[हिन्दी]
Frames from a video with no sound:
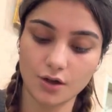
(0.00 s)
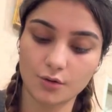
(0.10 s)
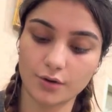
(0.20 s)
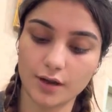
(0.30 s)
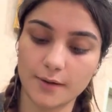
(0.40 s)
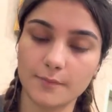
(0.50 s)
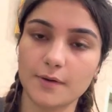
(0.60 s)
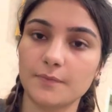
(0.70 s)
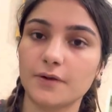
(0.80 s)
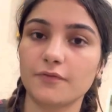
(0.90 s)
ओके अब मैं
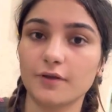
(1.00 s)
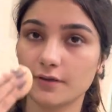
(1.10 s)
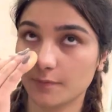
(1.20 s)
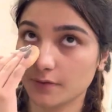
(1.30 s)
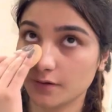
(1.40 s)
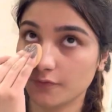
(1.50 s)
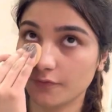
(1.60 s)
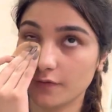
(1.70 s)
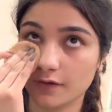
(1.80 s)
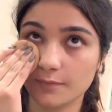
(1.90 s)
अपने फेस पे सिर्फ
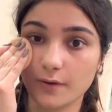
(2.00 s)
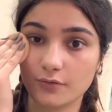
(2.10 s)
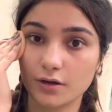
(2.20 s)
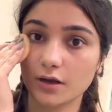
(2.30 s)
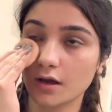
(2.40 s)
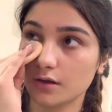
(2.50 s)
फेस पाउडर लगा